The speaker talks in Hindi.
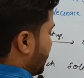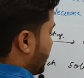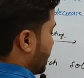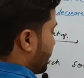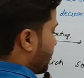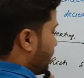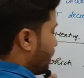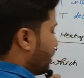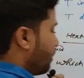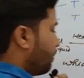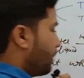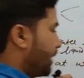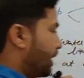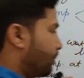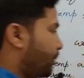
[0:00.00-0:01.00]
सेंटीग्रेड
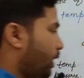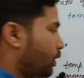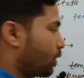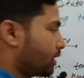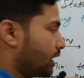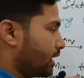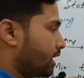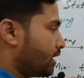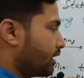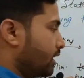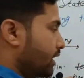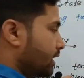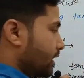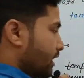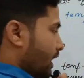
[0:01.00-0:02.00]
मेल्टिंग पॉइंट होता है ना
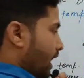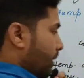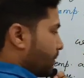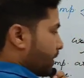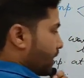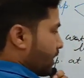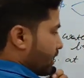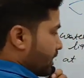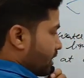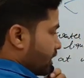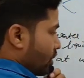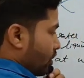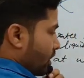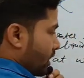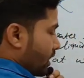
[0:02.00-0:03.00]
आप देखना कि
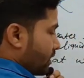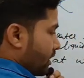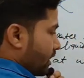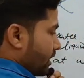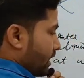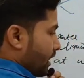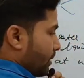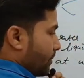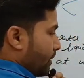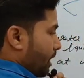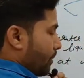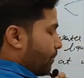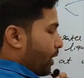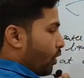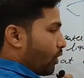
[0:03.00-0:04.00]
जीरो डिग्री सेंटीग्रेड पे
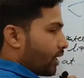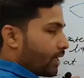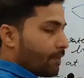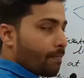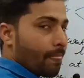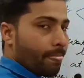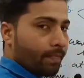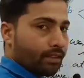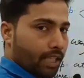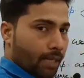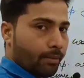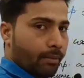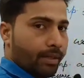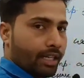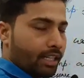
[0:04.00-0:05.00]
आप पाओगे
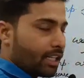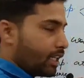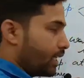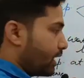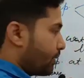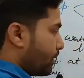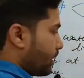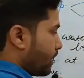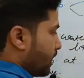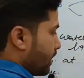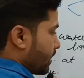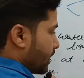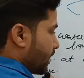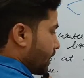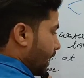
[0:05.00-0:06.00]
थर्मामीटर की रीडिंग में
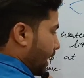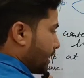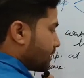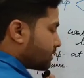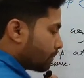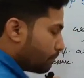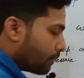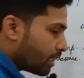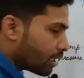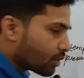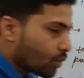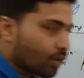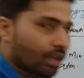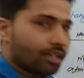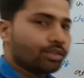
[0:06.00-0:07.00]
कि आइस
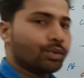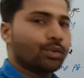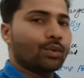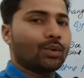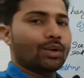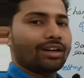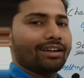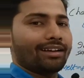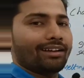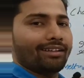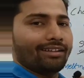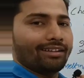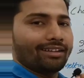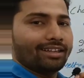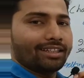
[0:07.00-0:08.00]
मेल्ट होना शुरू हो गया
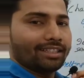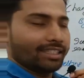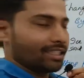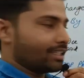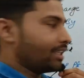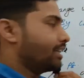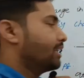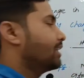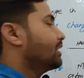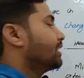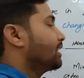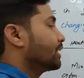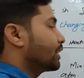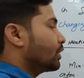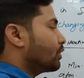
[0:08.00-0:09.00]
है ठीक है ना
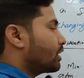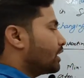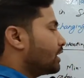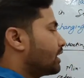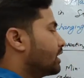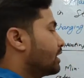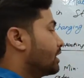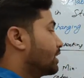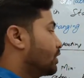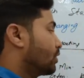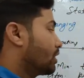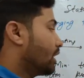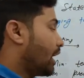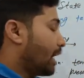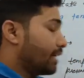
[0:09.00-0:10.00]
क्योंकि
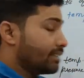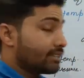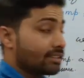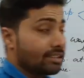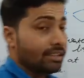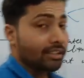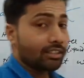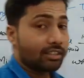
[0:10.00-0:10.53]
क्योंकि आइस